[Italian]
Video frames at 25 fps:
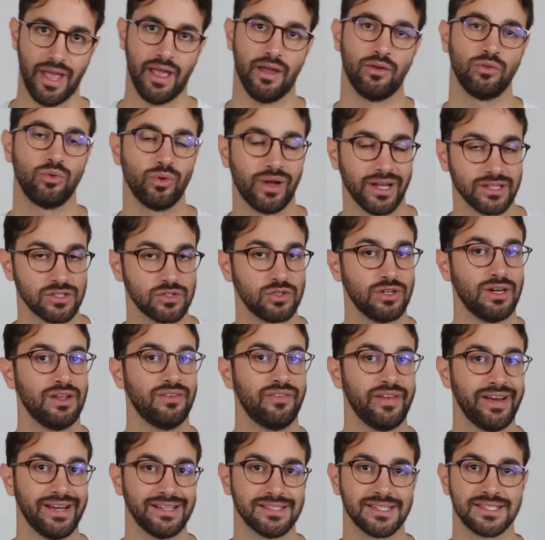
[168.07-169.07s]
educazione
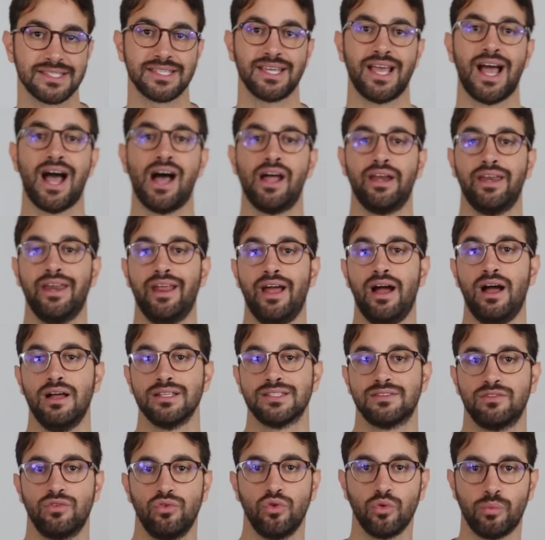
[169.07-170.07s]
finanziaria
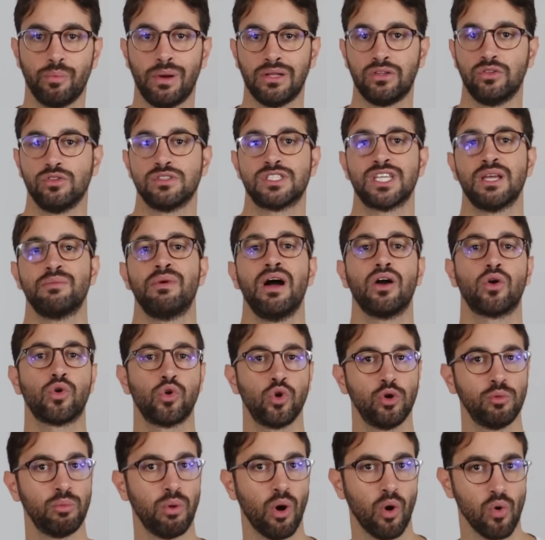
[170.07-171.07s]
sviluppato insieme a
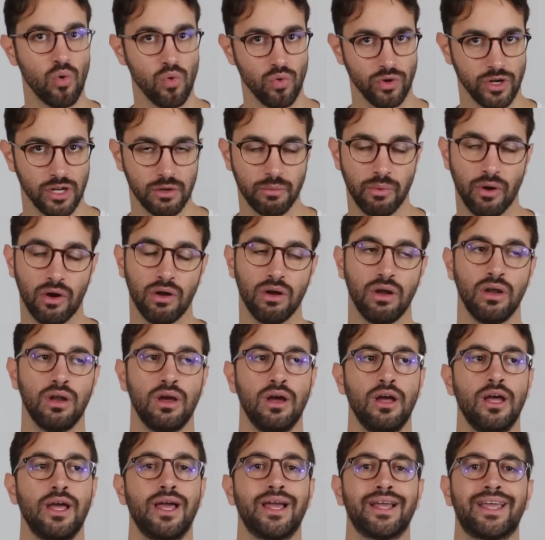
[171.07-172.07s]
Cubo Unipol
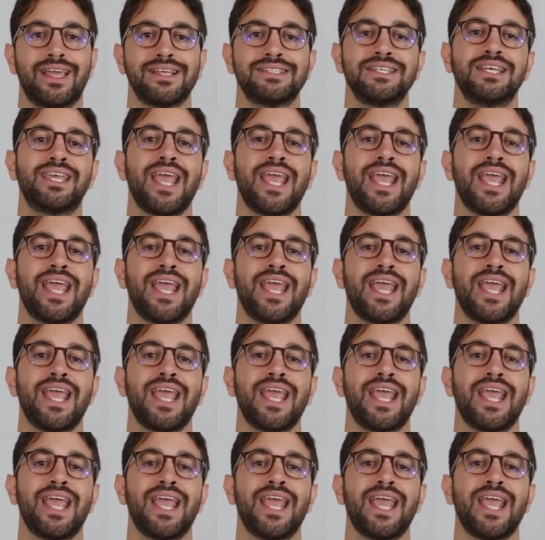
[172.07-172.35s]
che si